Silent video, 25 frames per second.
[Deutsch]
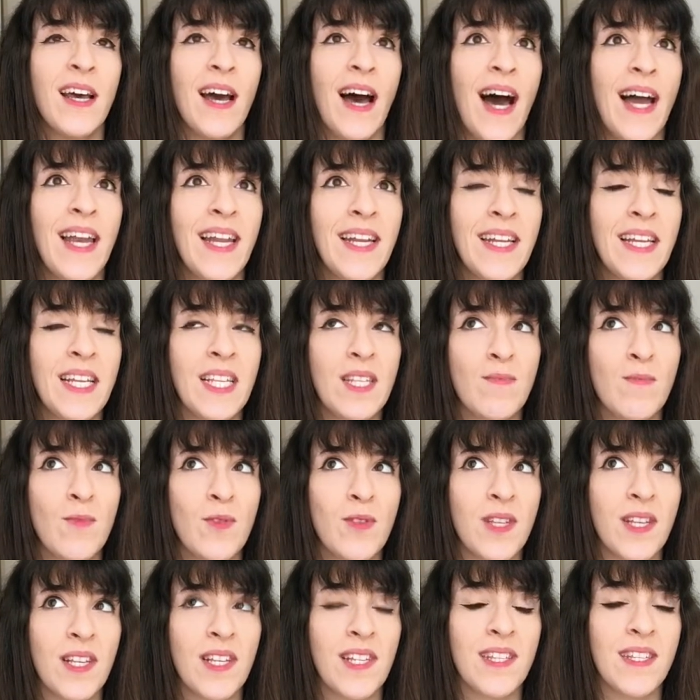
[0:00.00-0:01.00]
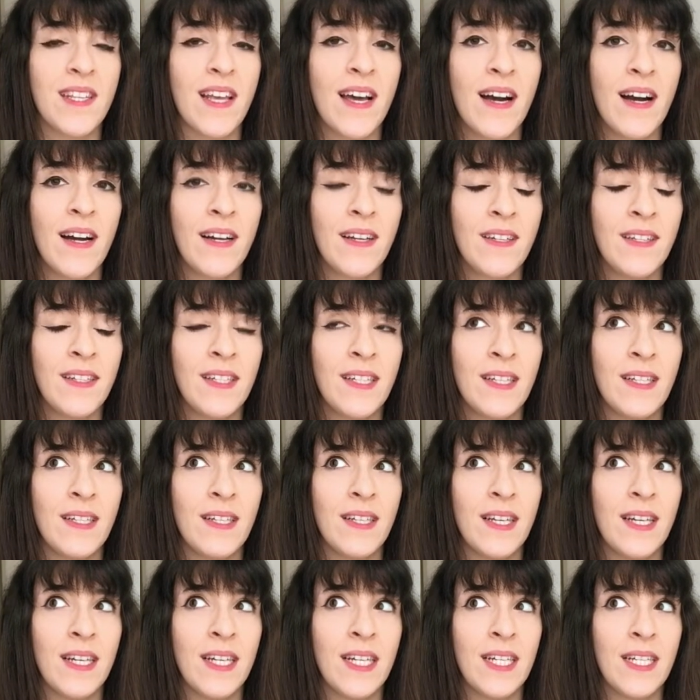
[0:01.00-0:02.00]
Allerdings muss ich sagen,
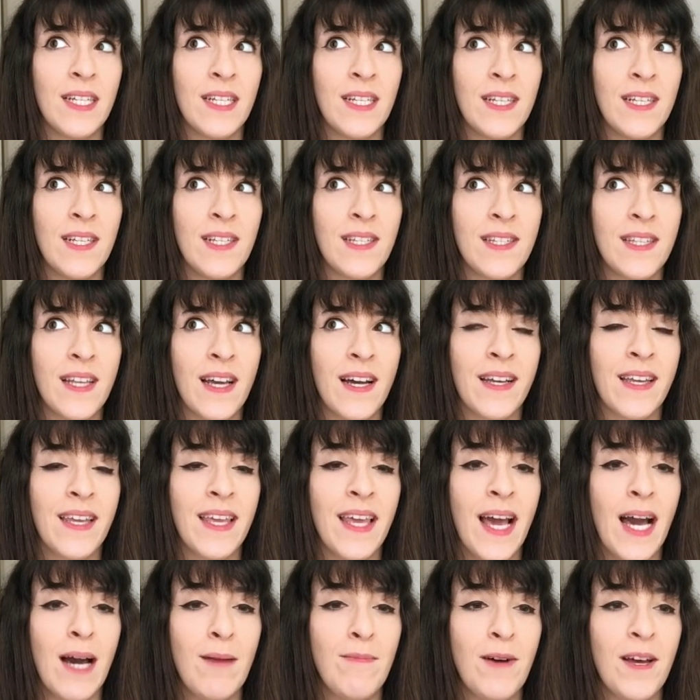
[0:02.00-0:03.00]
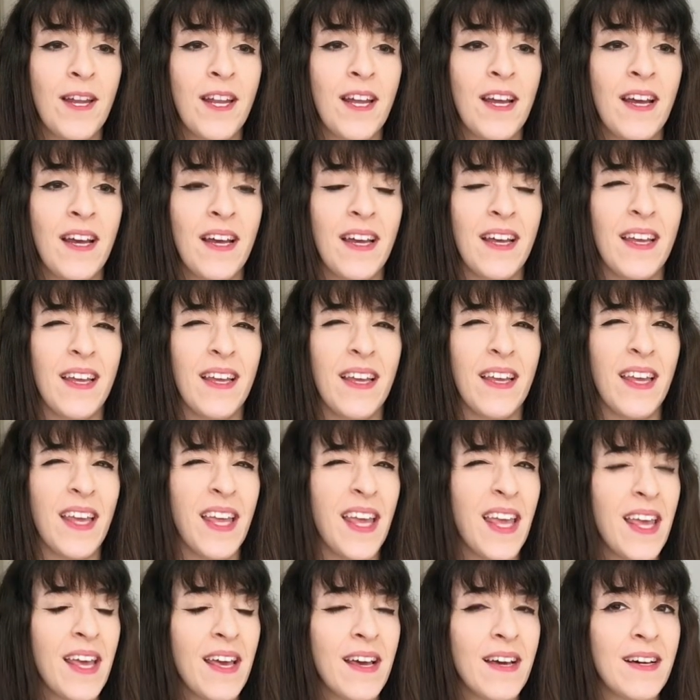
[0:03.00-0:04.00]
äh, ist Akihabara
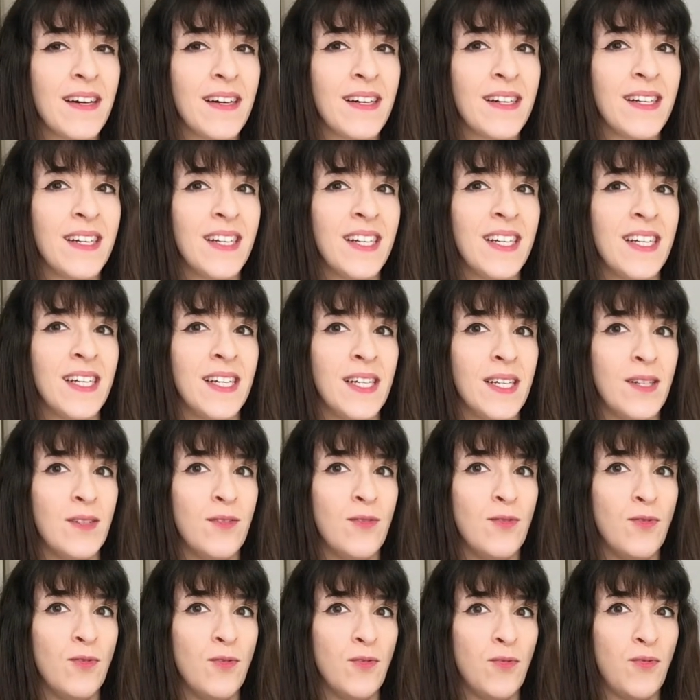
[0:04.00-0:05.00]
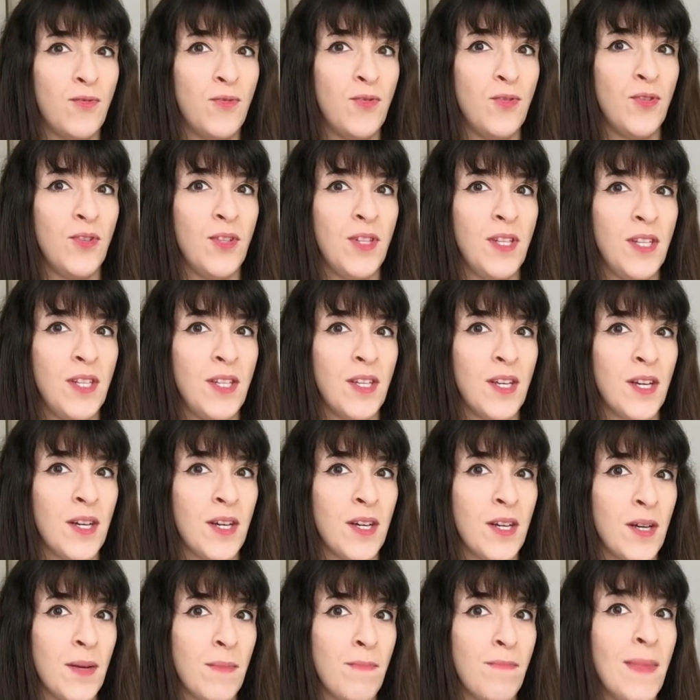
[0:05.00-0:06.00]
eher für die
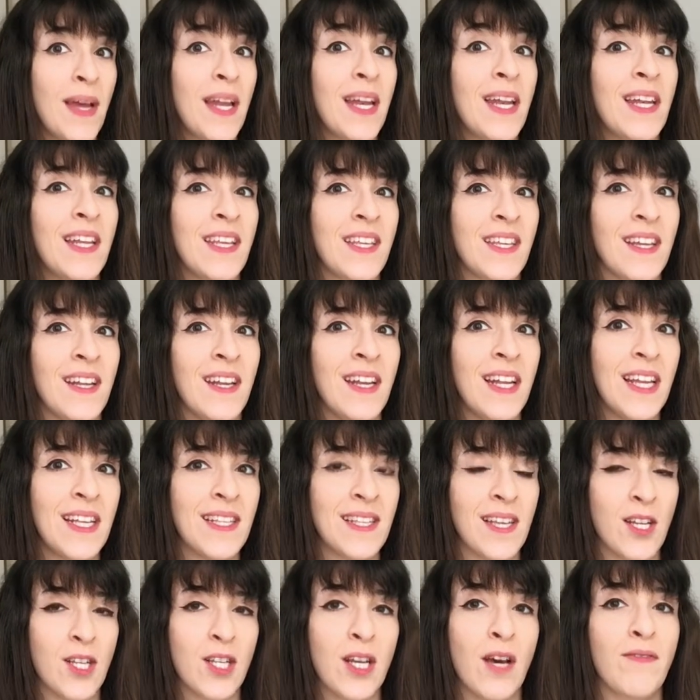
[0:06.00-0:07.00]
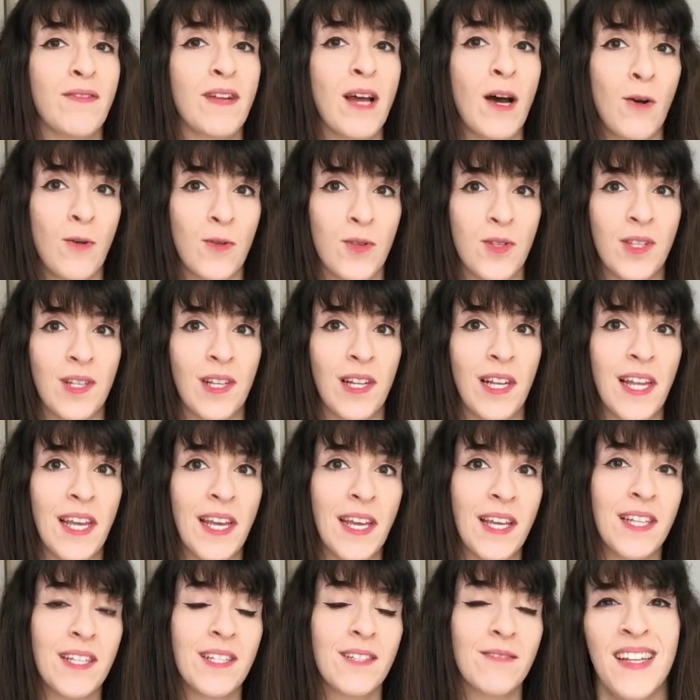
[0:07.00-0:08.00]
äh, männliche Leserschaft
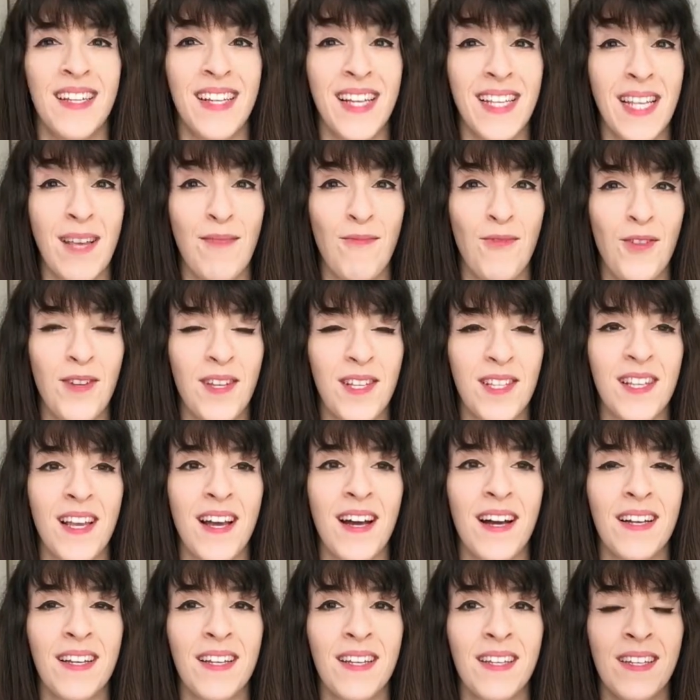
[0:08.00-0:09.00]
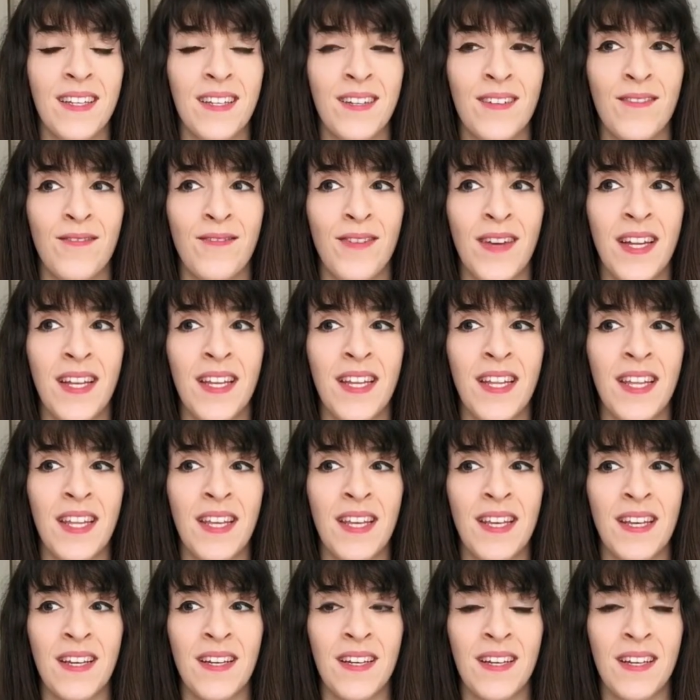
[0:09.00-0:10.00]
ausgelegt. Deshalb würde ich sagen, wenn
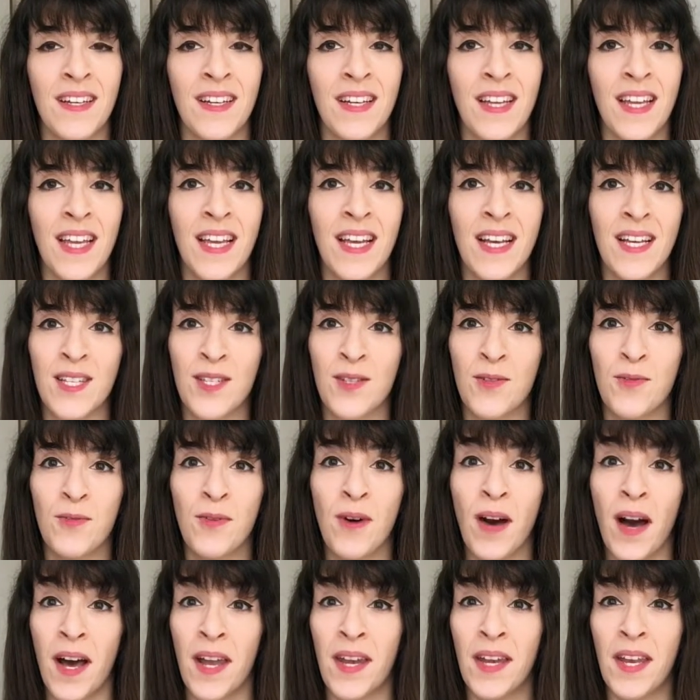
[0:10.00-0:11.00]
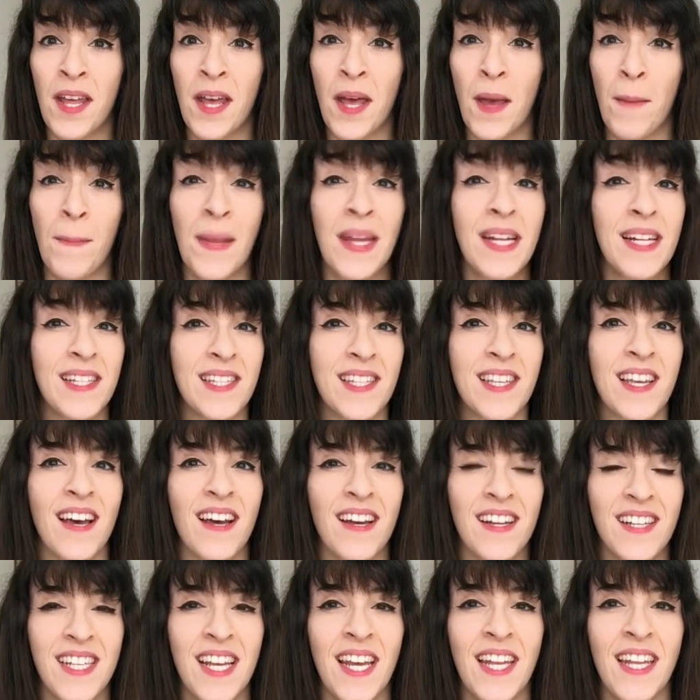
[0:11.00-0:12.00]
ihr eher so an äh,
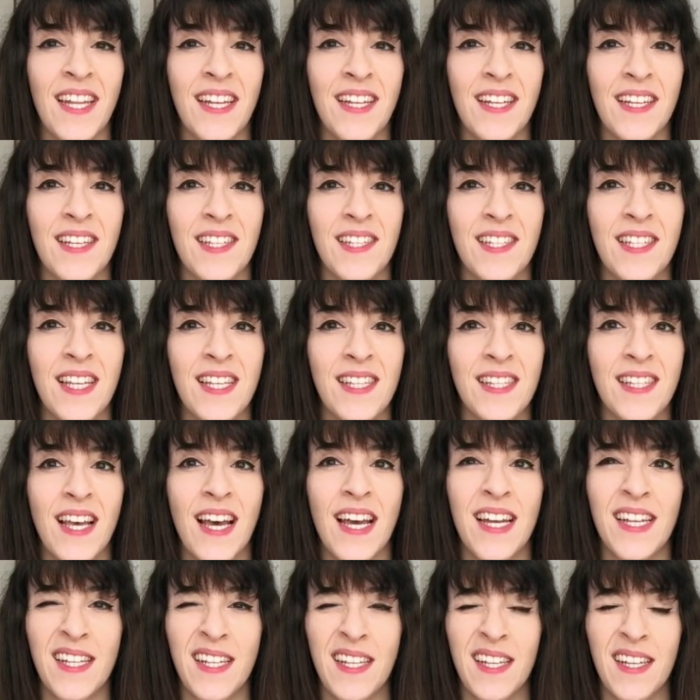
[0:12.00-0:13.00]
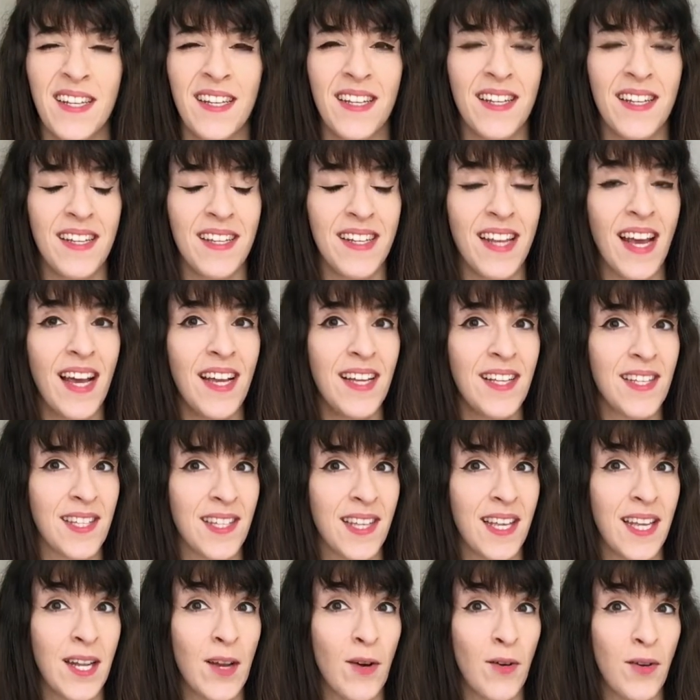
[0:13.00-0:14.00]
Mädelscharakteren interessiert seid, äh, da
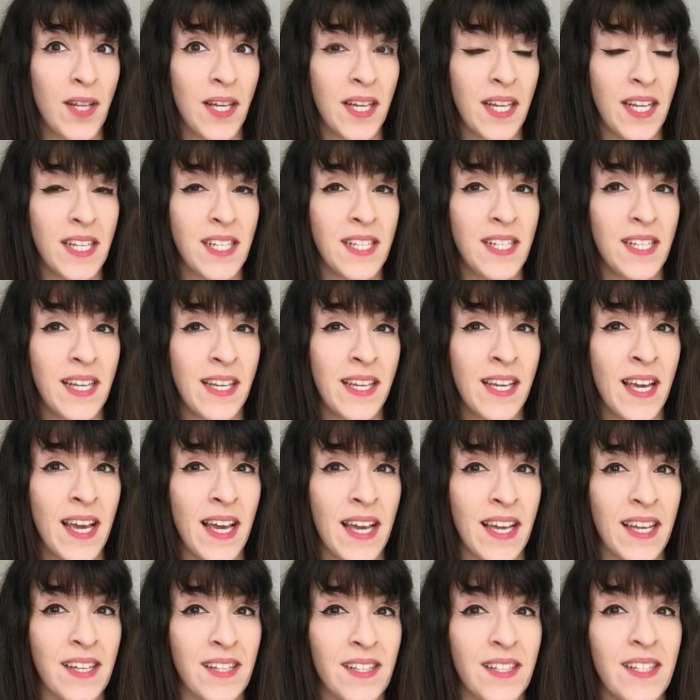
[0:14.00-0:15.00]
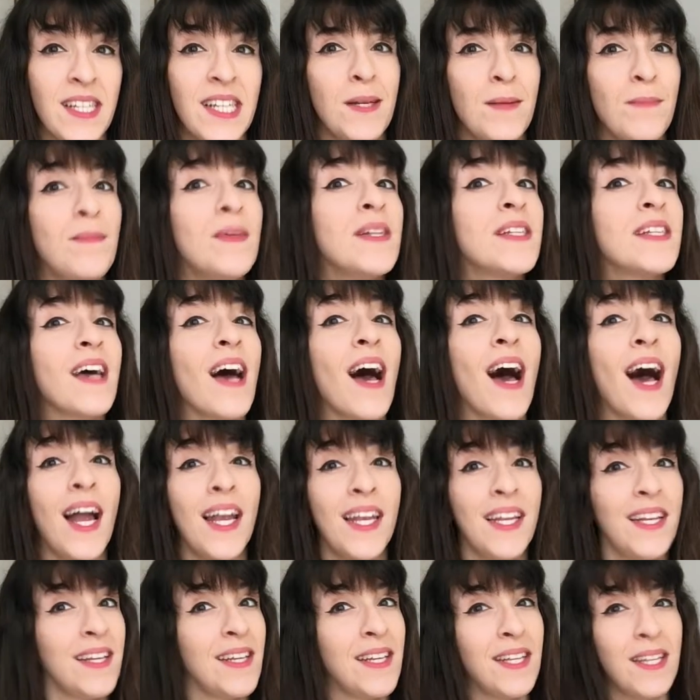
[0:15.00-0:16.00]
ist genau die richtige Ecke. Mit
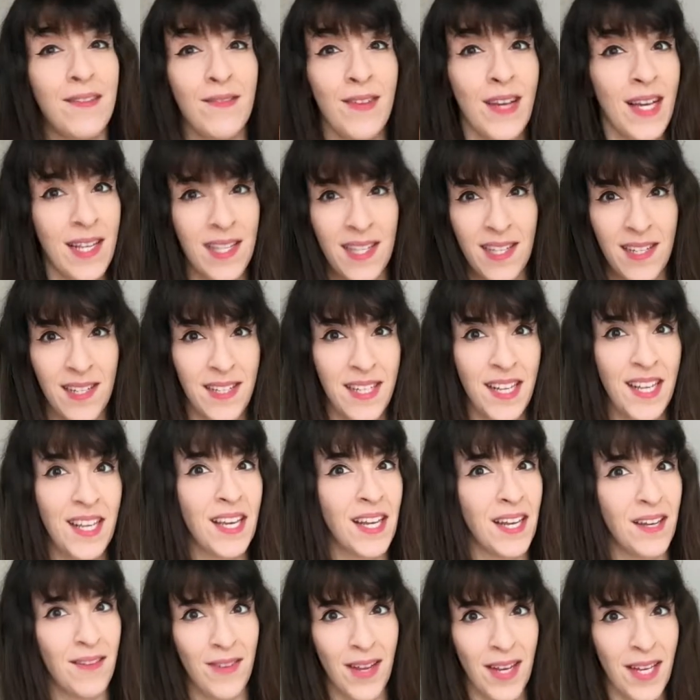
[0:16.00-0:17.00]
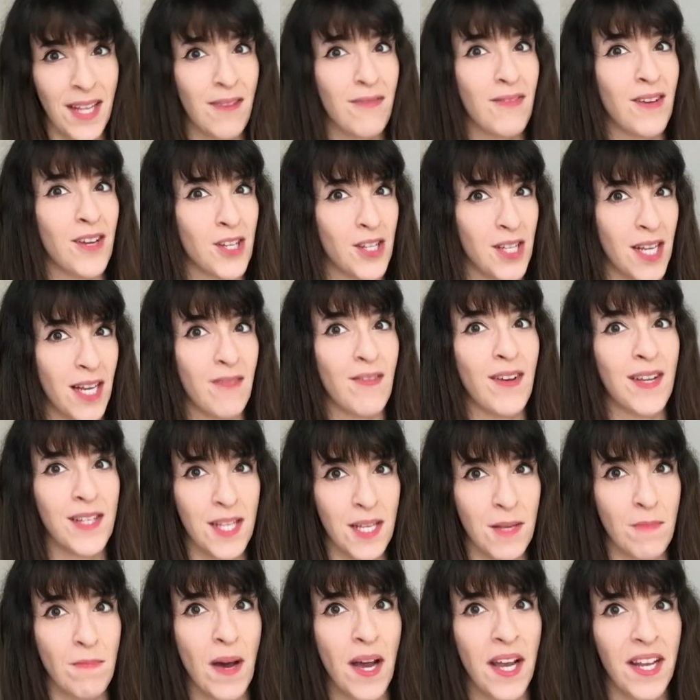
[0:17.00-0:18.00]
allen diversen Dingen, wenn ihr versteht, was
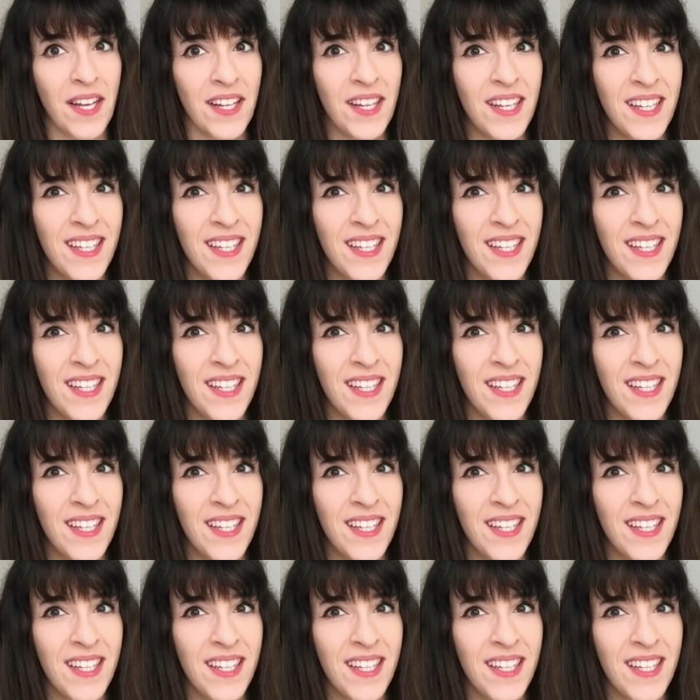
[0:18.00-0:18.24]
ich meine.